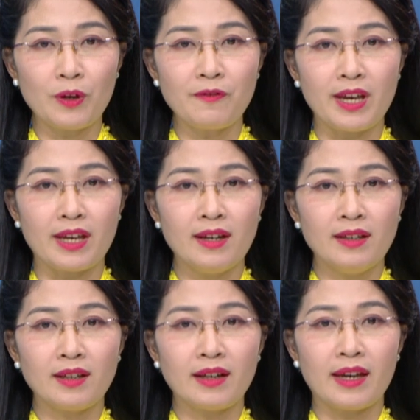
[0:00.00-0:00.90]
thưa quý vị,
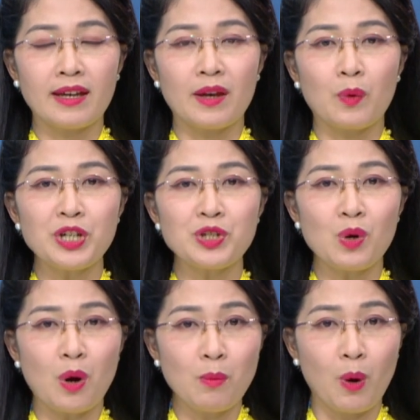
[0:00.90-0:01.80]
thực hiện nghị quyết
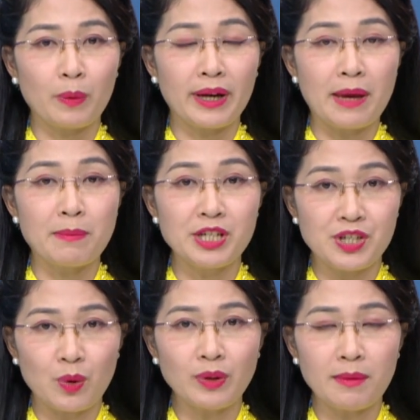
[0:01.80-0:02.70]
số không một ngày mười
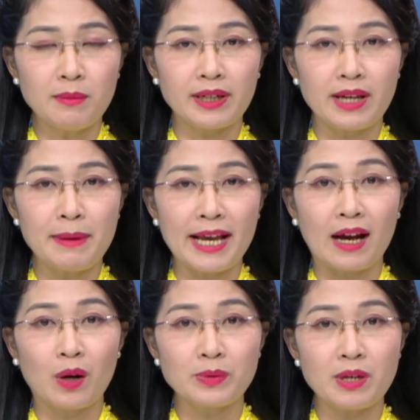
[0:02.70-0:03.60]
sáu tháng mười năm hai
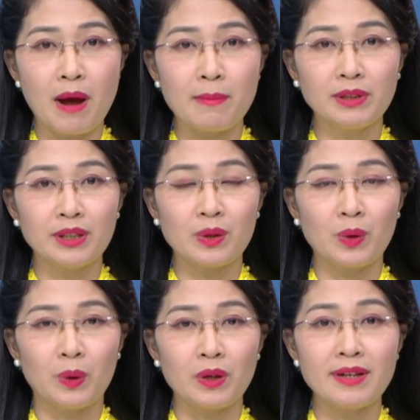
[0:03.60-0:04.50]
nghìn không trăm hai mươi
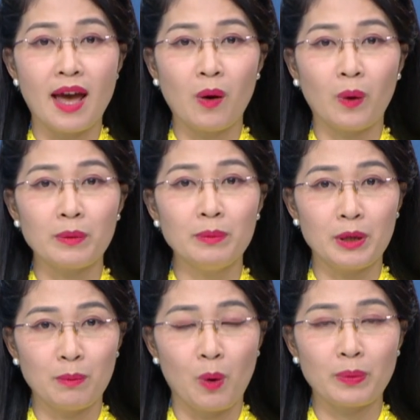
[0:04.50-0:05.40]
của Đại hội
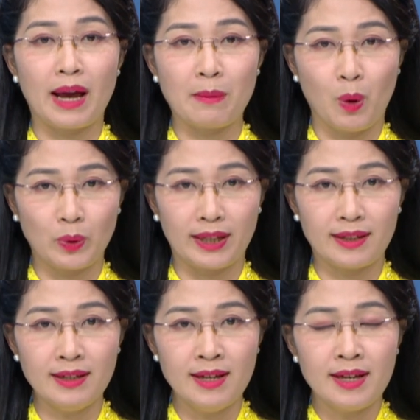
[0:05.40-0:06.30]
mười một Đảng bộ
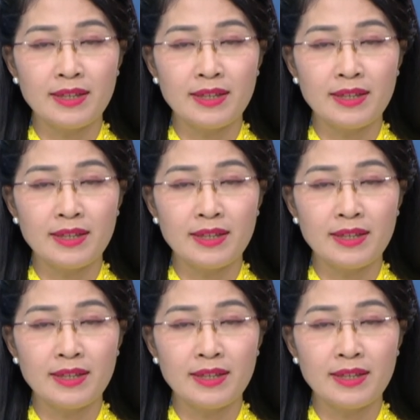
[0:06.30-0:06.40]
tỉnh,